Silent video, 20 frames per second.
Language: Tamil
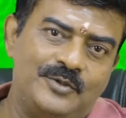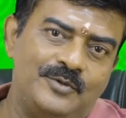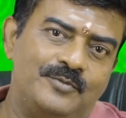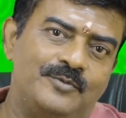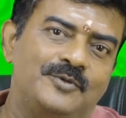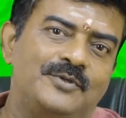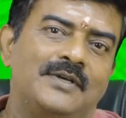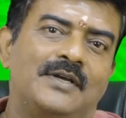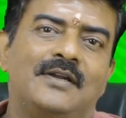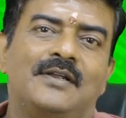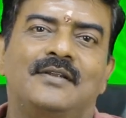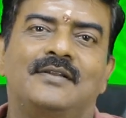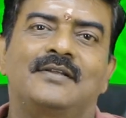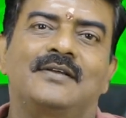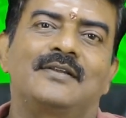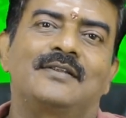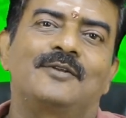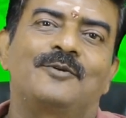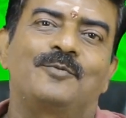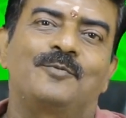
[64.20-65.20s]
கொஞ்சம் உஷாராக
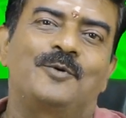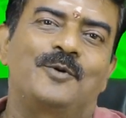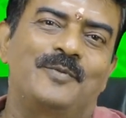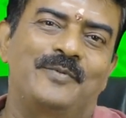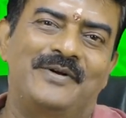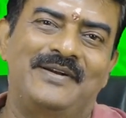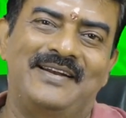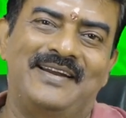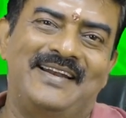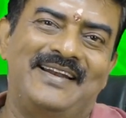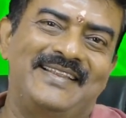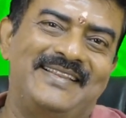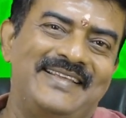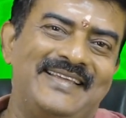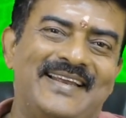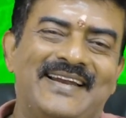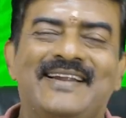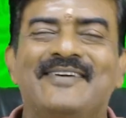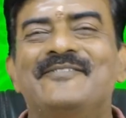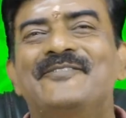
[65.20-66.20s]
இருந்துக்கிறது ரொம்ப நல்லது
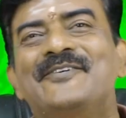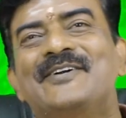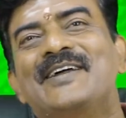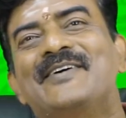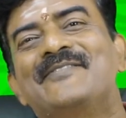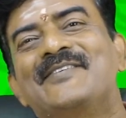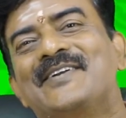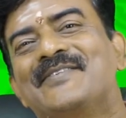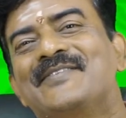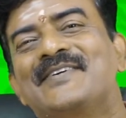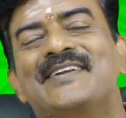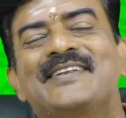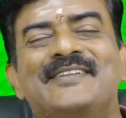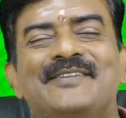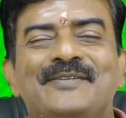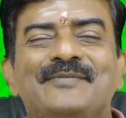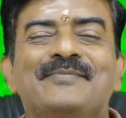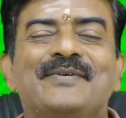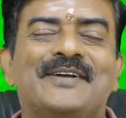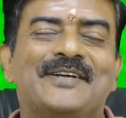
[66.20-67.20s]
ஏன்னா மூன்றாம்
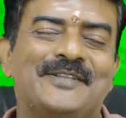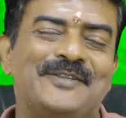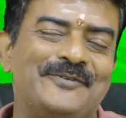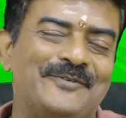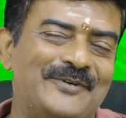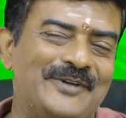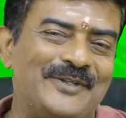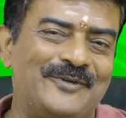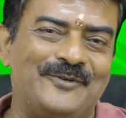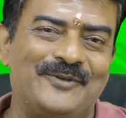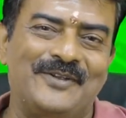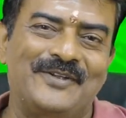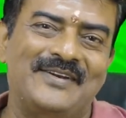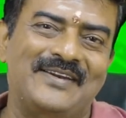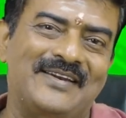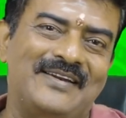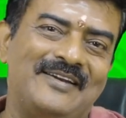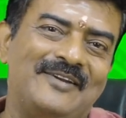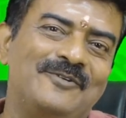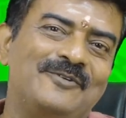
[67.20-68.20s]
இடம்ங்கிறது பக்கத்து வீட்டை
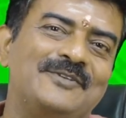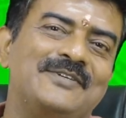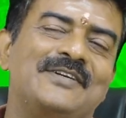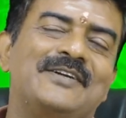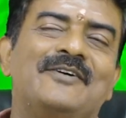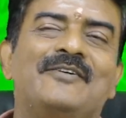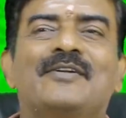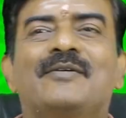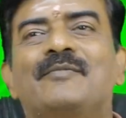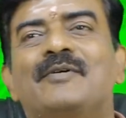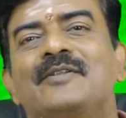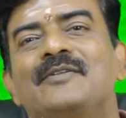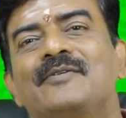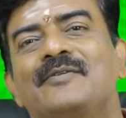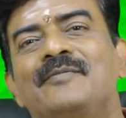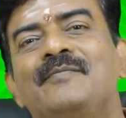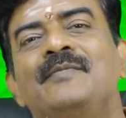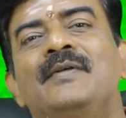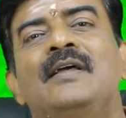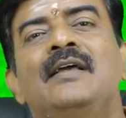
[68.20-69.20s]
குறிக்கின்றனால கொஞ்சம் கவனமாக
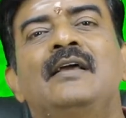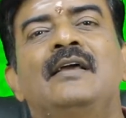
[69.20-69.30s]
இருக்கணும்